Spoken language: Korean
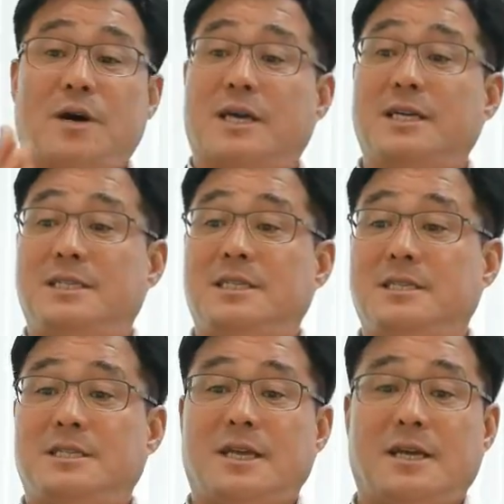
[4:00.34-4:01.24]
여러 마켓이
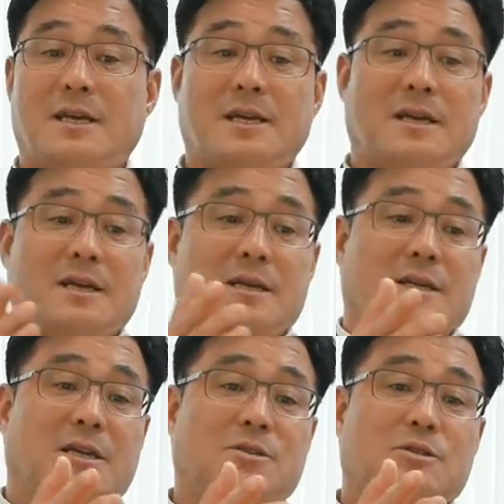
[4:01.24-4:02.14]
있는데
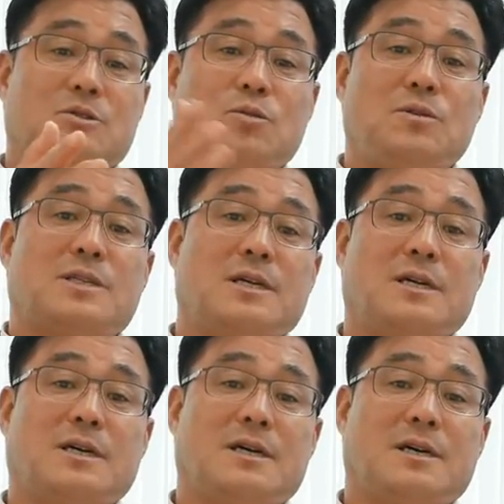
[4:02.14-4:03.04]
예를 들어서 좀
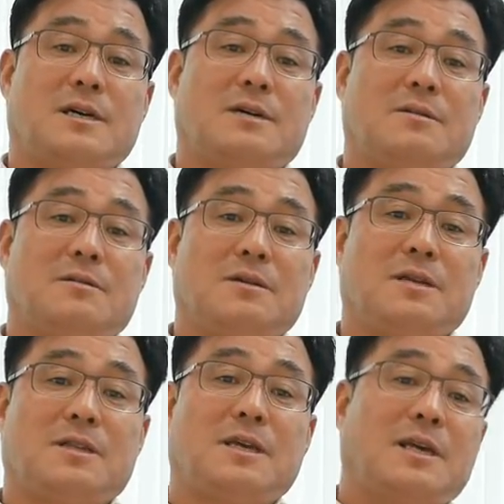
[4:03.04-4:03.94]
있다가
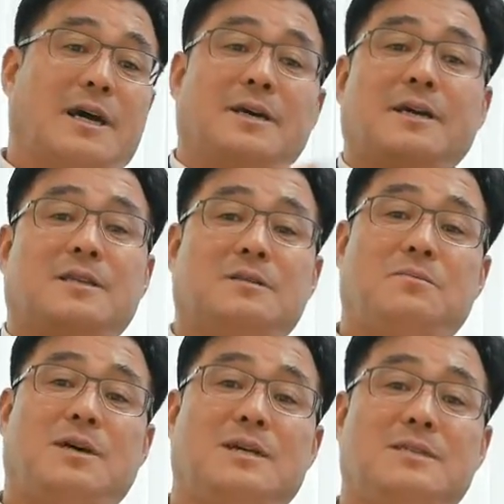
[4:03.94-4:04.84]
인텔이 안
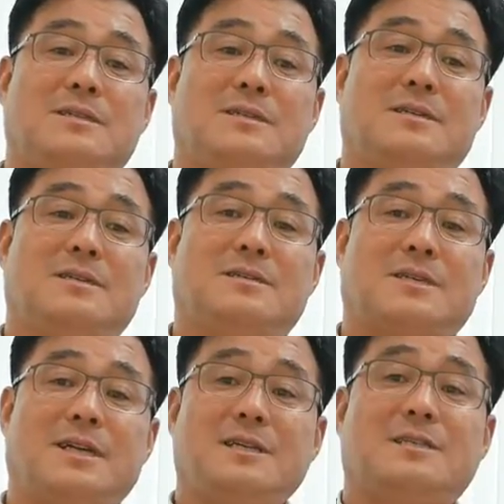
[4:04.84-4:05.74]
하겠다는 마켓을
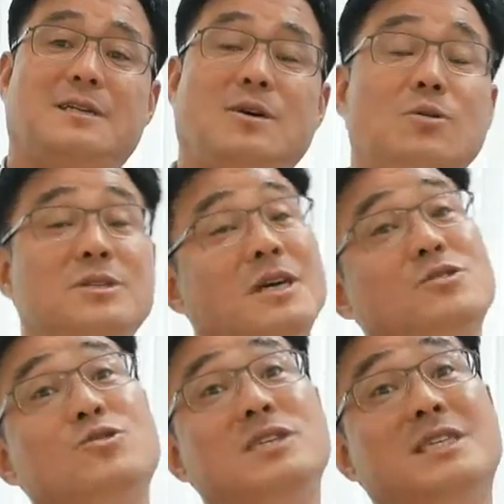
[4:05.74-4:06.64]
자이링스가
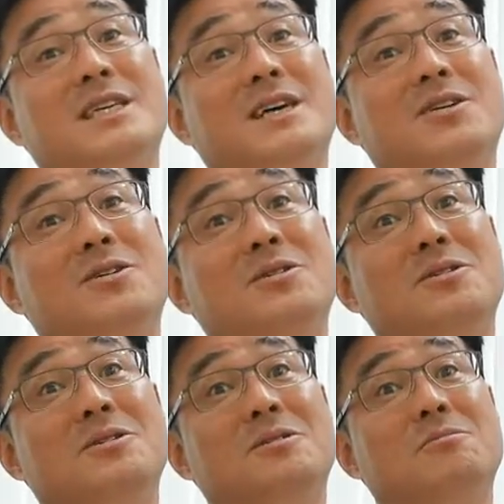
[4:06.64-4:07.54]
혼자 할 수도 있잖아요.
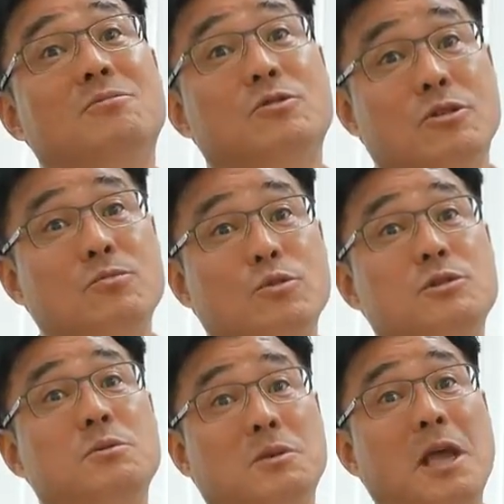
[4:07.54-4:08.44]
그런
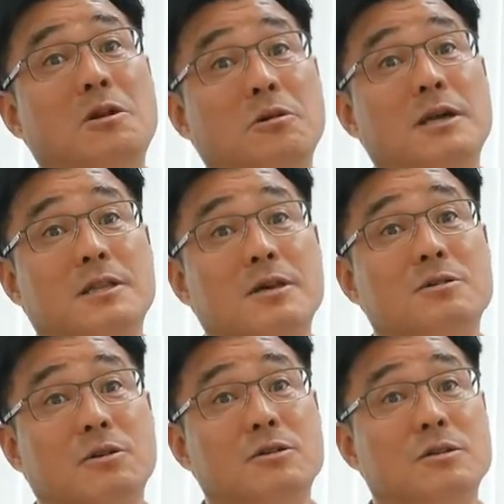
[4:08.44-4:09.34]
모습이 될 것
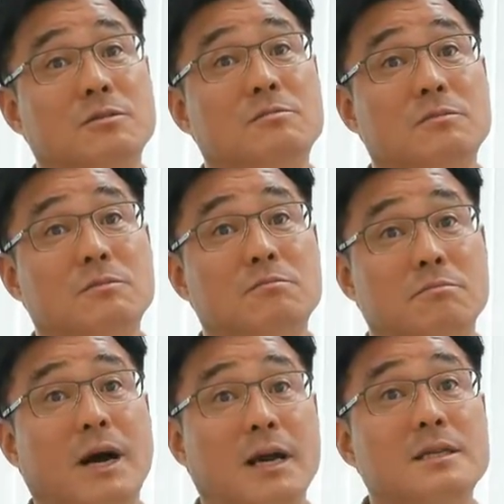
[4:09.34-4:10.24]
같아요. 어떤
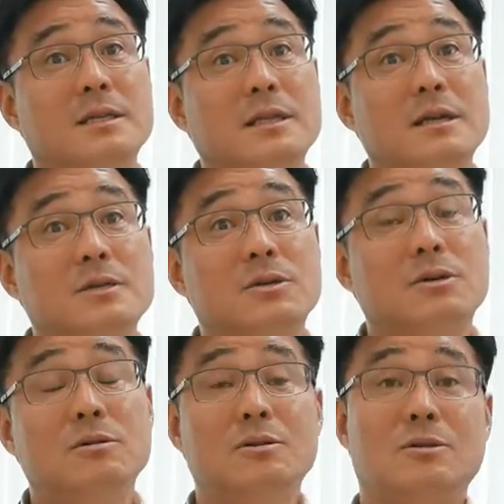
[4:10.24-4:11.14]
마켓에
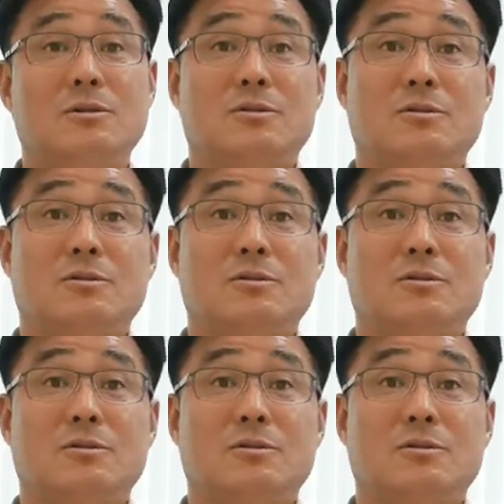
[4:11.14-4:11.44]
따라서.